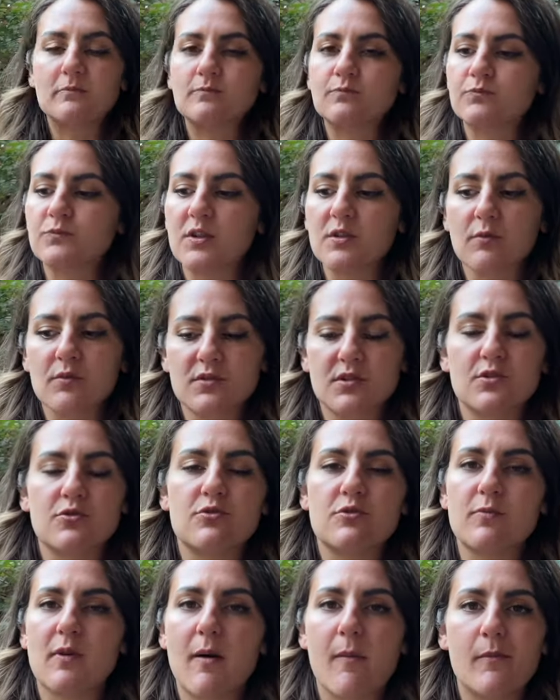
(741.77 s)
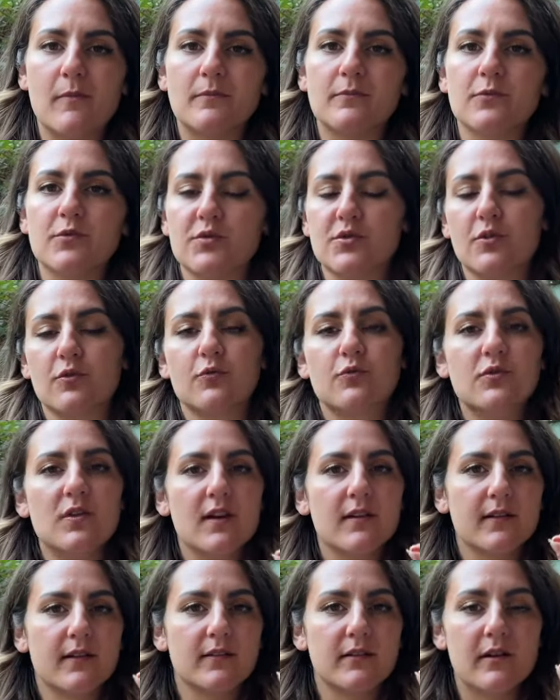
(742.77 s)
Honnêtement, c'est super bon. On sent le goût de
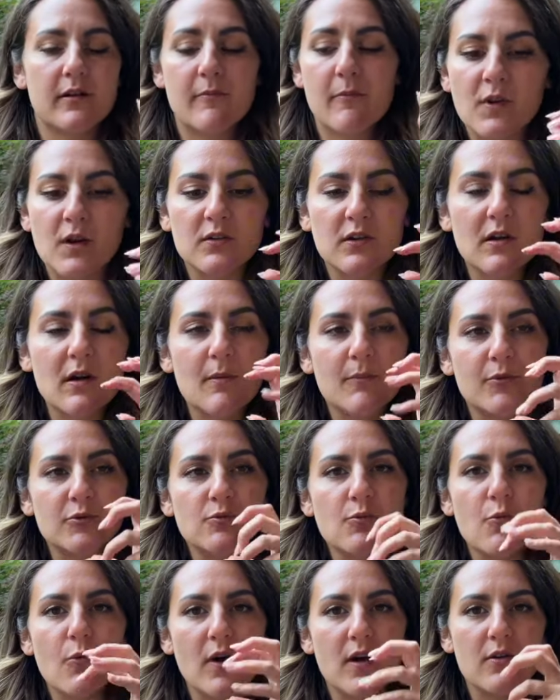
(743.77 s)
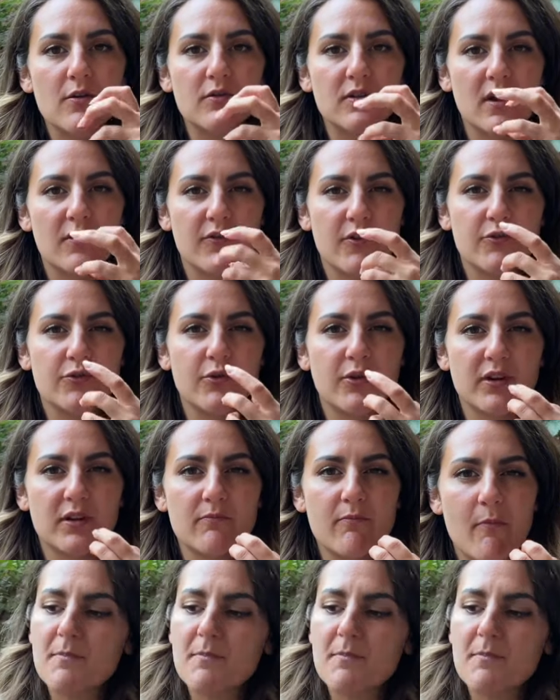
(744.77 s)
la cannelle. On a quand un peu de moelleux de la feuille de riz.